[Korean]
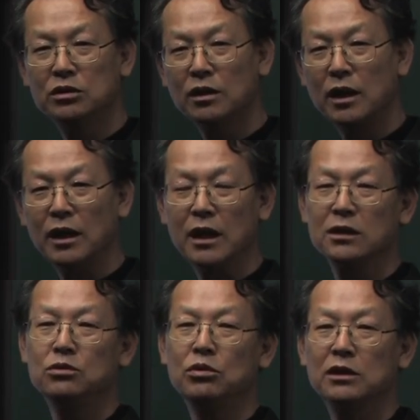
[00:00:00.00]
전환을
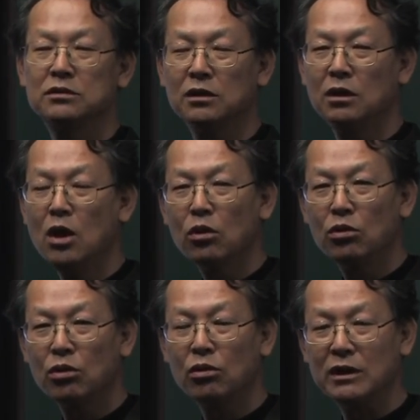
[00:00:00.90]
하기 위해서
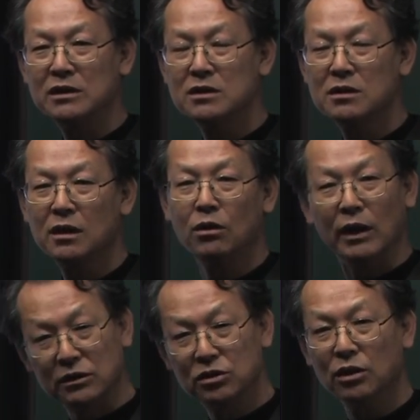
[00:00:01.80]
코로나 친서가
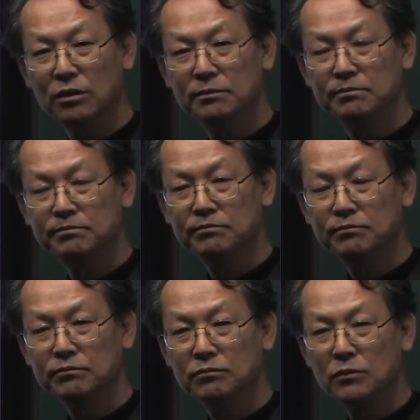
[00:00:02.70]
왔죠.
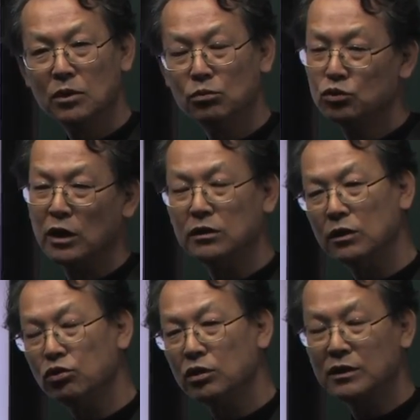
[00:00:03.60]
문재인
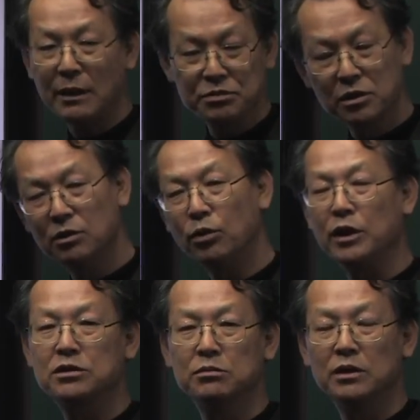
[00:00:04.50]
대통령이 답신을
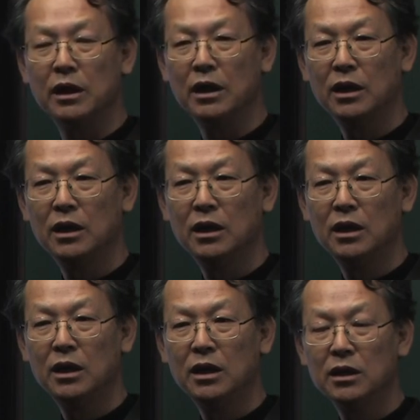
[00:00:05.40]
보냈습니다.
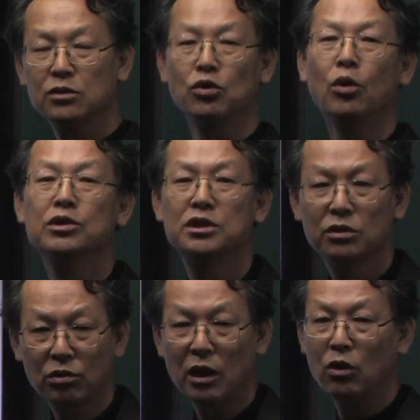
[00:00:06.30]
이게 좋은
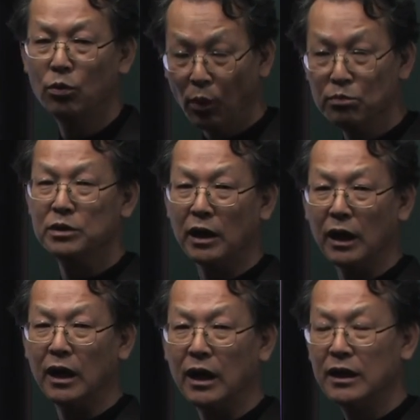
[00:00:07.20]
신호라고
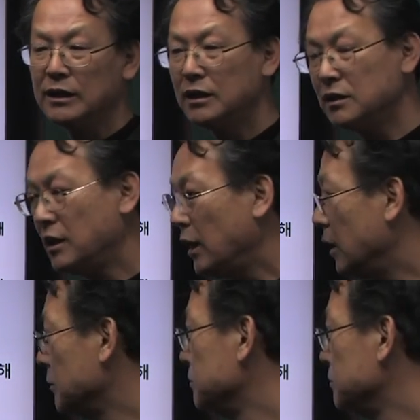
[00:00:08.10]
봅니다. 이럴 때